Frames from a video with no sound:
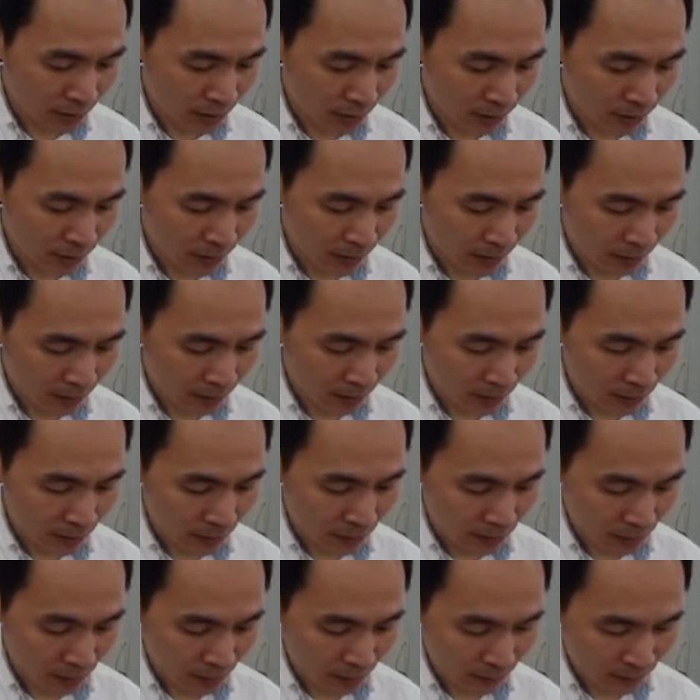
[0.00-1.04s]
一边
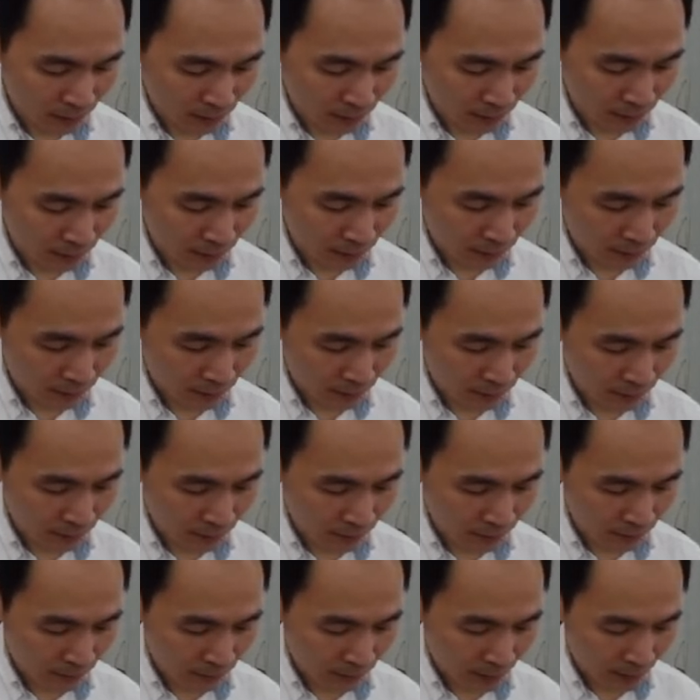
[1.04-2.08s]
零零，
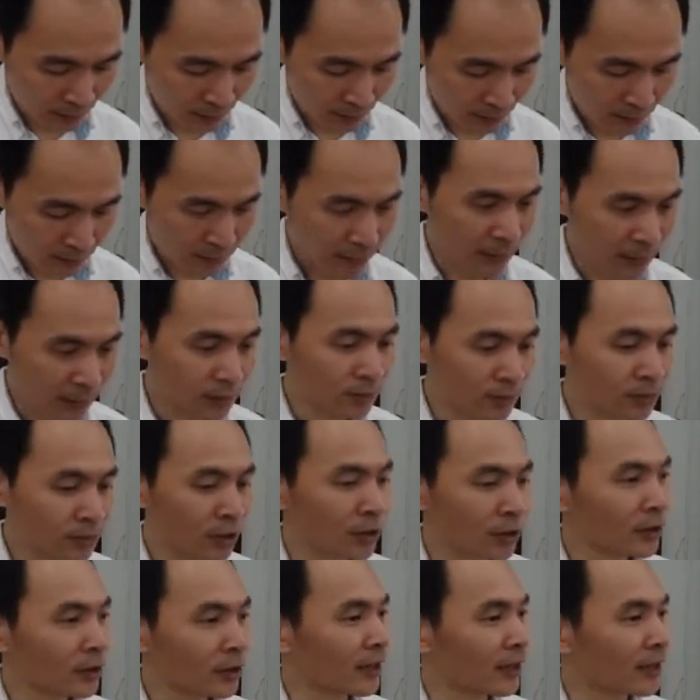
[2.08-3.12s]
这样是不是
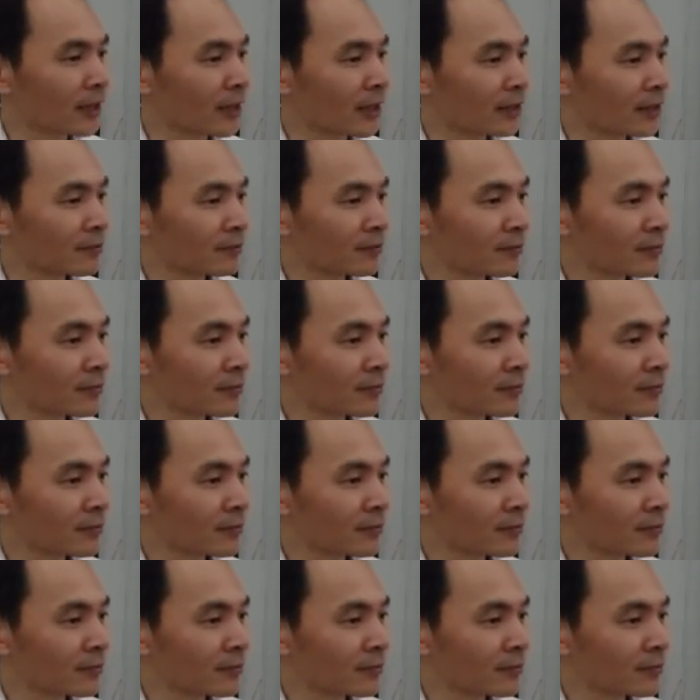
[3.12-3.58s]
就 OK 了？